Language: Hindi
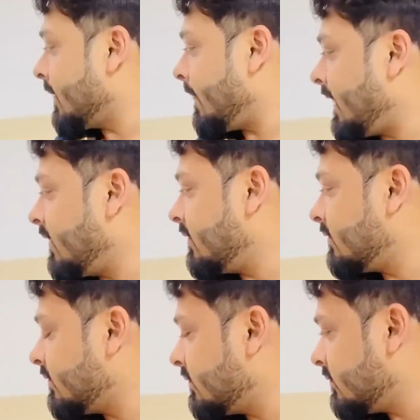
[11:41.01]
ये नहीं
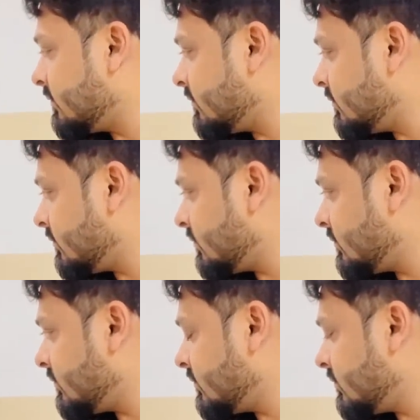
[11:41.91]
बोले कि पेट नहीं साफ हो
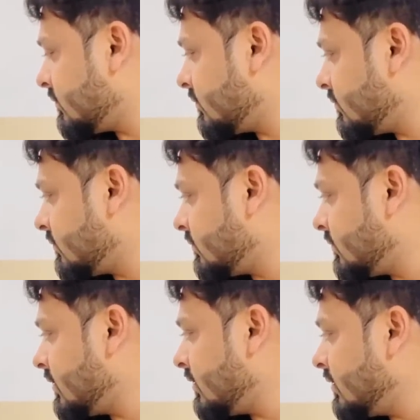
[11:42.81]
रहा है उसके लिए भी दवा
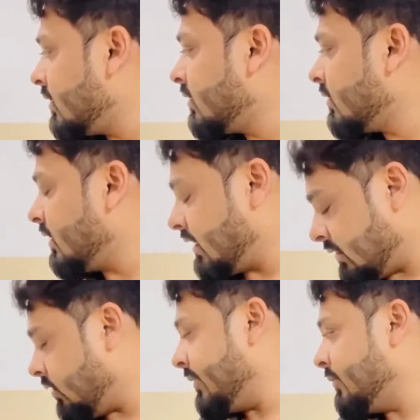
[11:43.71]
बोली थी हाँ
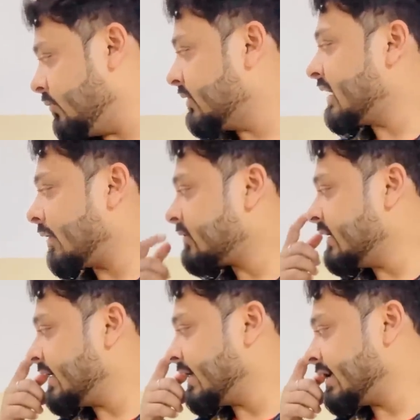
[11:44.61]
अभी सारा कुछ
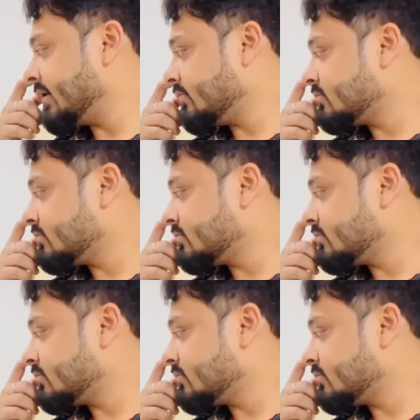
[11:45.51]
लिखेंगे